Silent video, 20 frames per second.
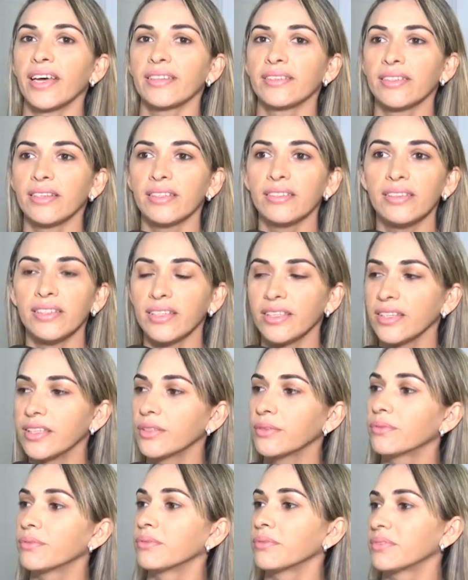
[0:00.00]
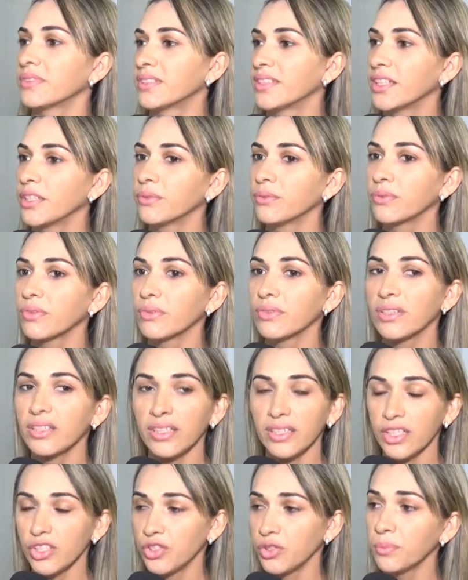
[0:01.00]
Atendendo, sendo o
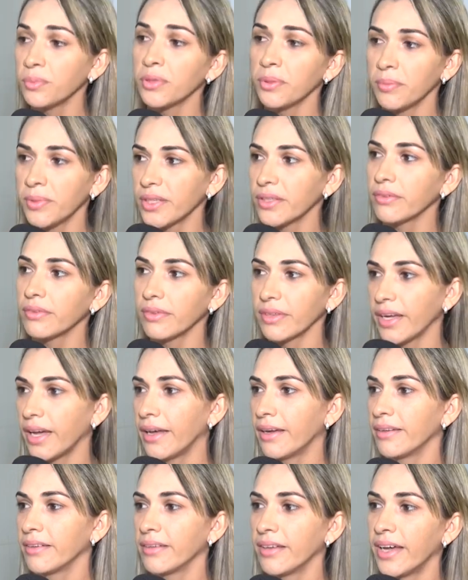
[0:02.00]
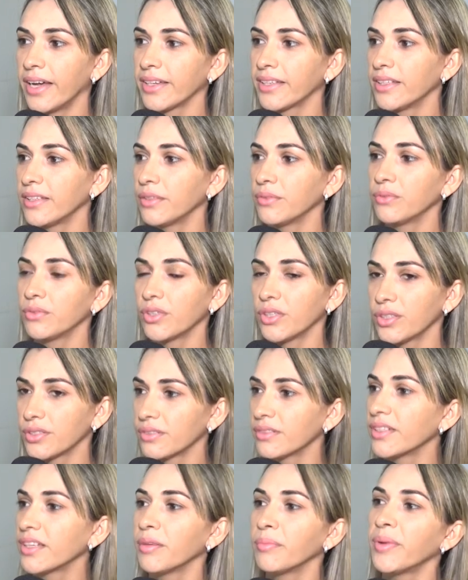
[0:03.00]
cliente em primeiro lugar. Aqui o
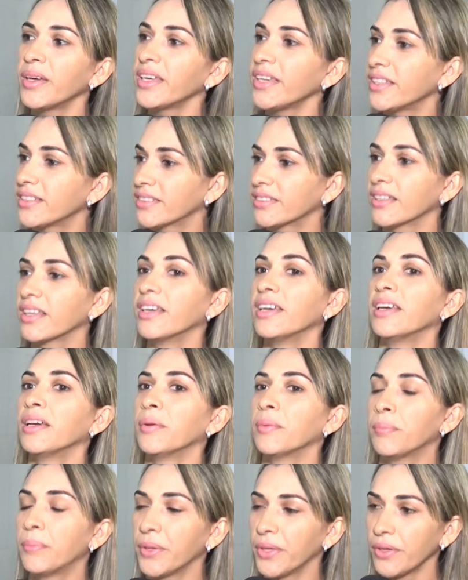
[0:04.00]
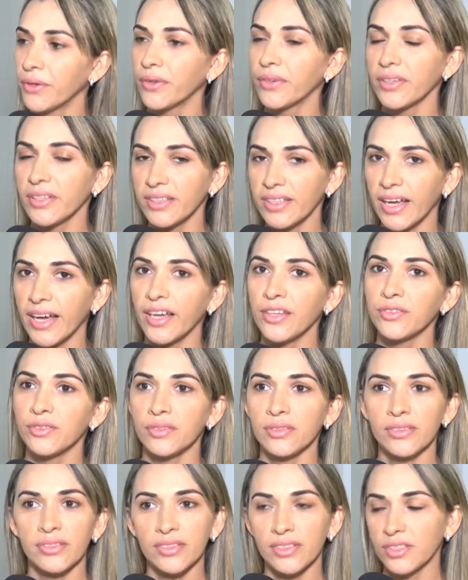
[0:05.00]
nosso lema é esse
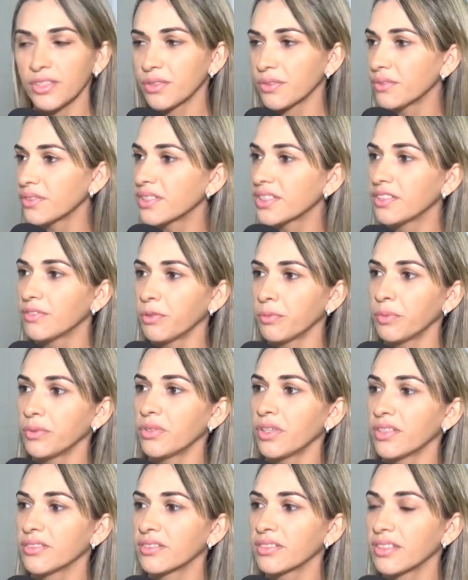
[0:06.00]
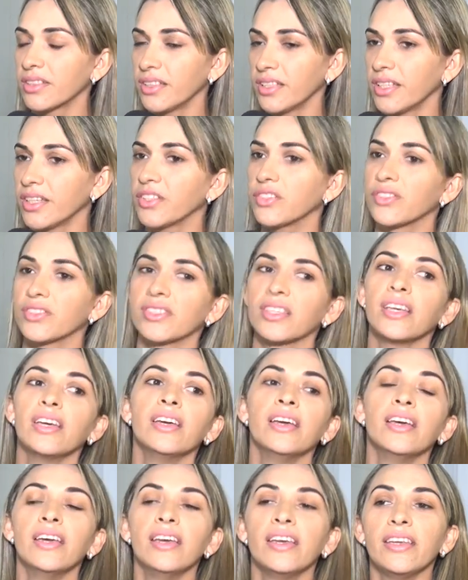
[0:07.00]
prioridade exclusiva para os nossos clientes.
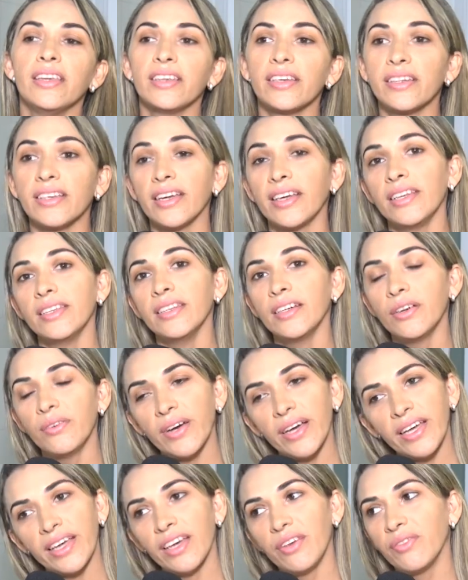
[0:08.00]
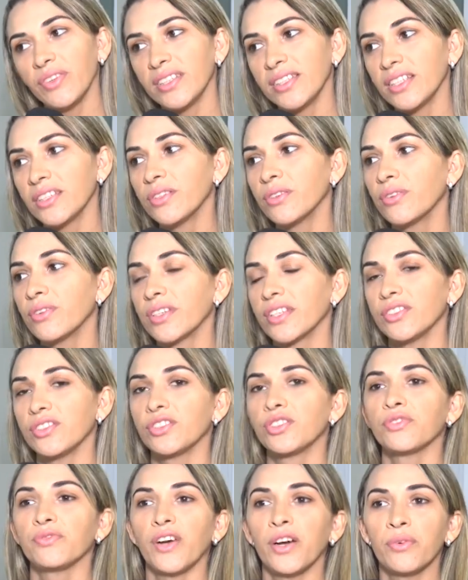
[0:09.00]
E quem não é revendedor, a
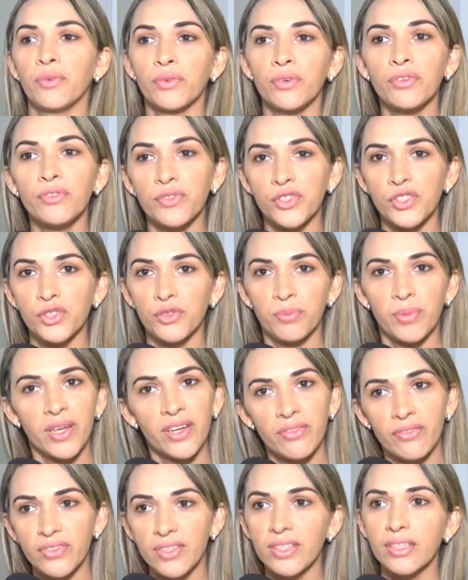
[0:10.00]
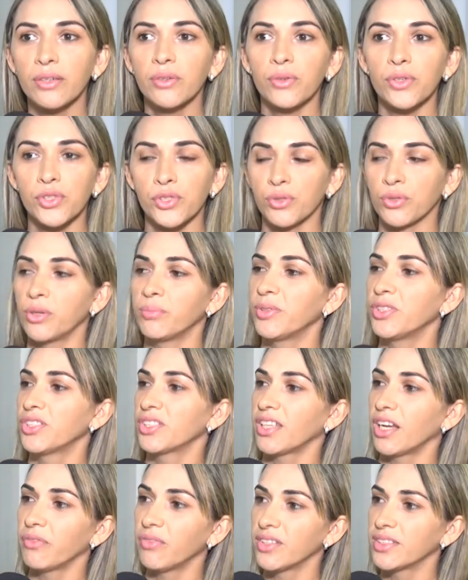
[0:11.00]
gente faz um convite para vir. Hoje, como a gente
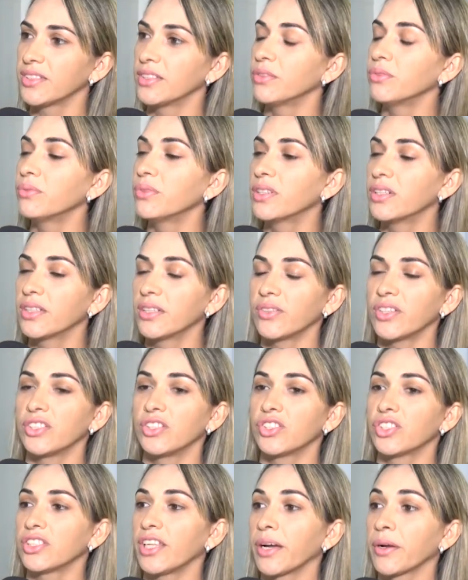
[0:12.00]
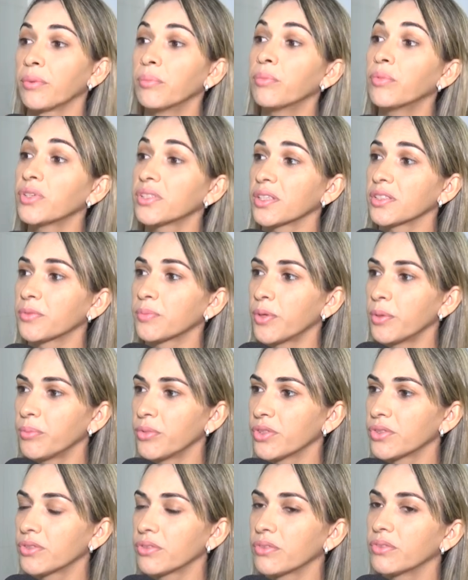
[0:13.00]
está fazendo o ano, a gente está com muitas
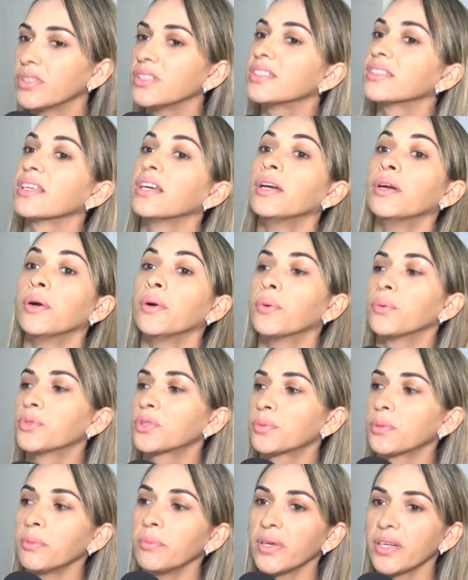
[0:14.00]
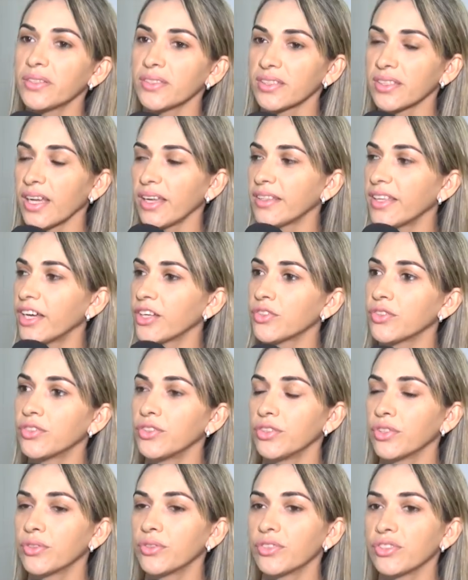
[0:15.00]
promoções. Os primeiros cadastros
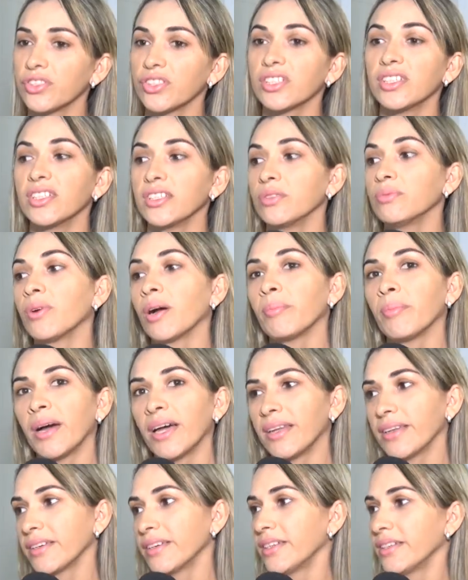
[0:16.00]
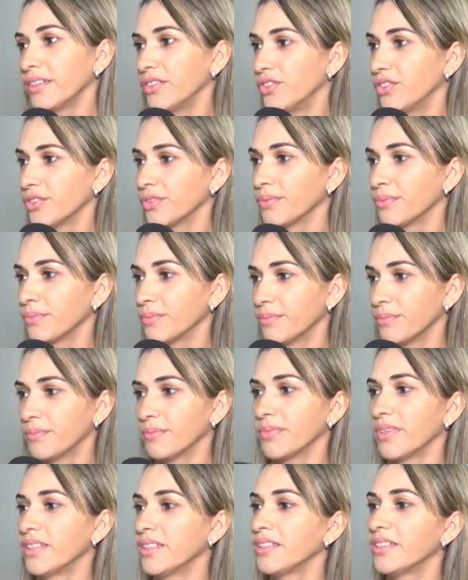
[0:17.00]
de hoje ganham uma mala grande.
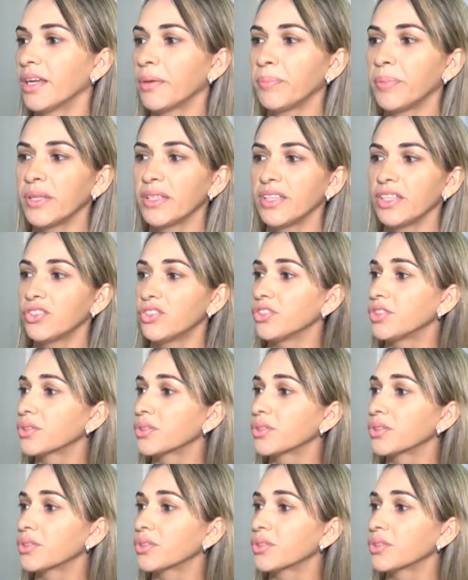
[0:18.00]
Independente pe...